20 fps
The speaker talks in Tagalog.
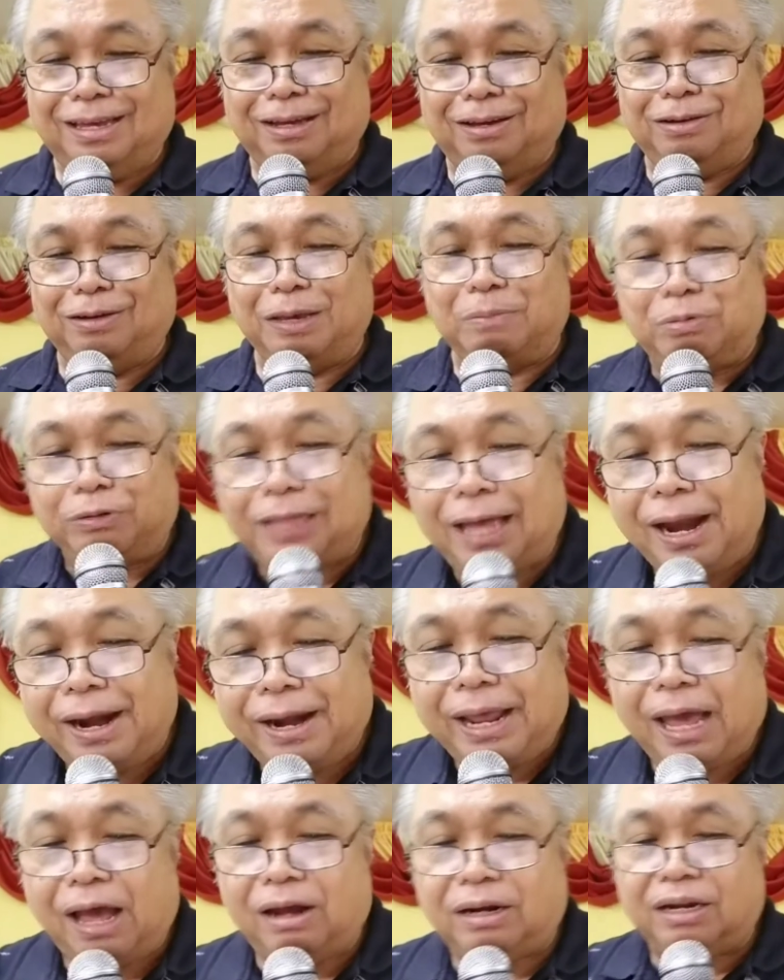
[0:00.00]
gibutang
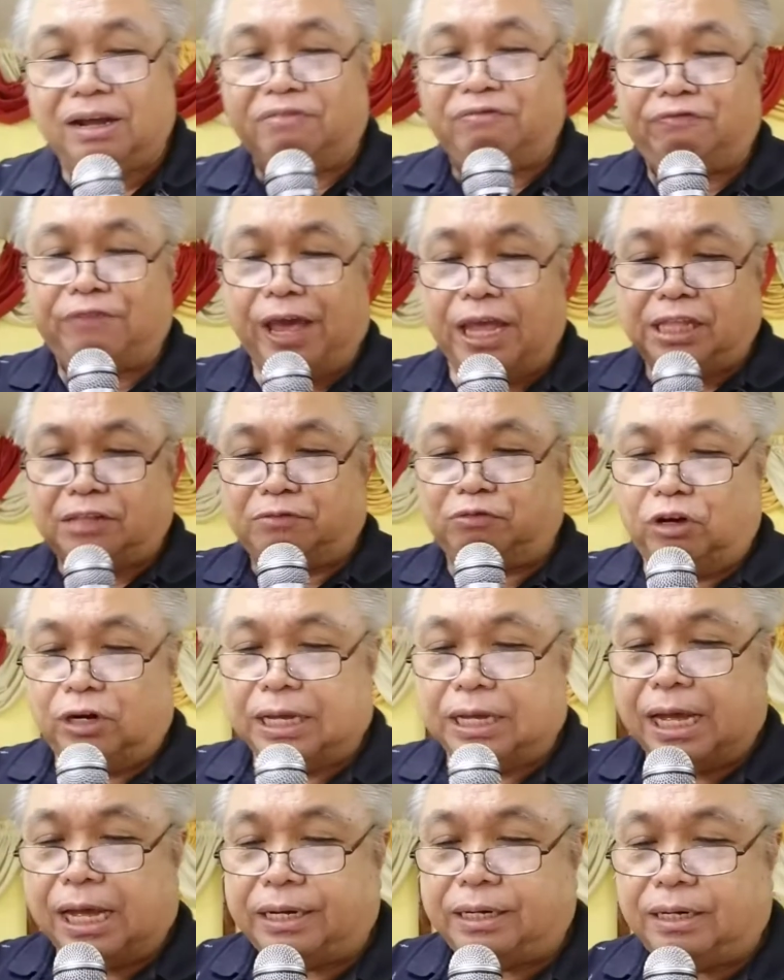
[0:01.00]
niya, the faithful
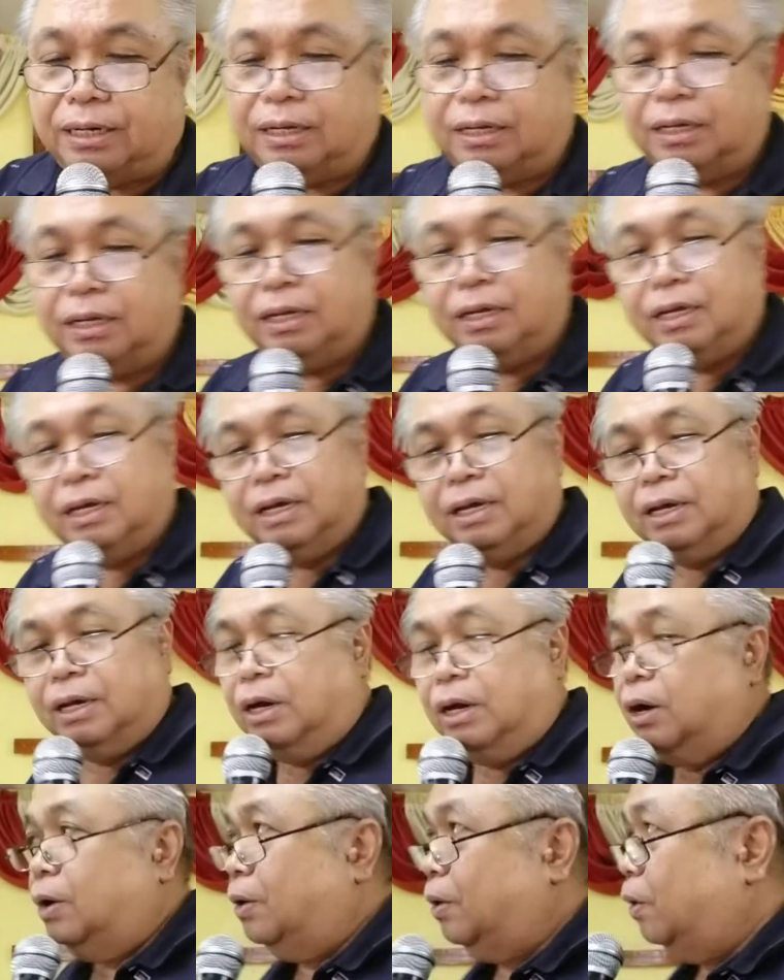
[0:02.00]
God
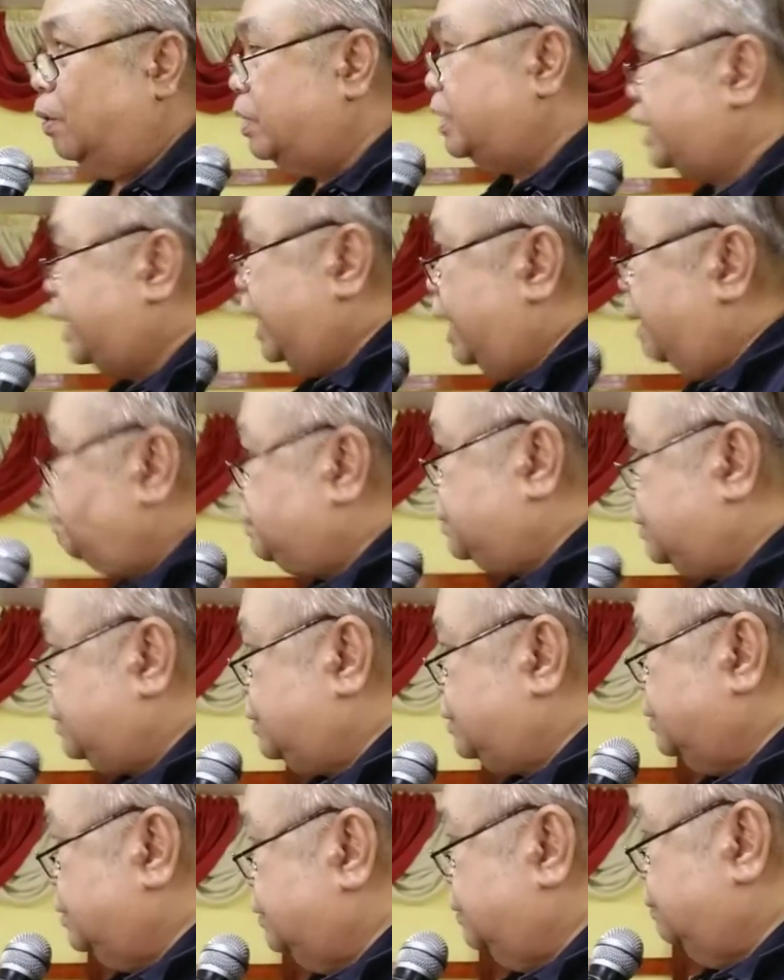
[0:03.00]
who
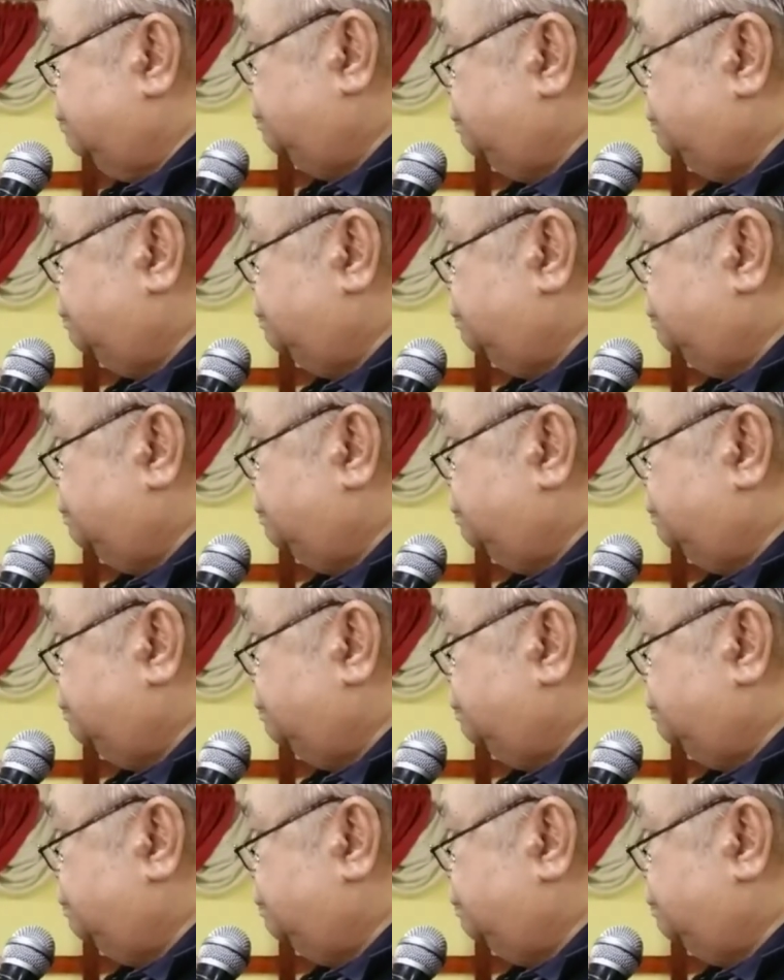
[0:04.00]
keeps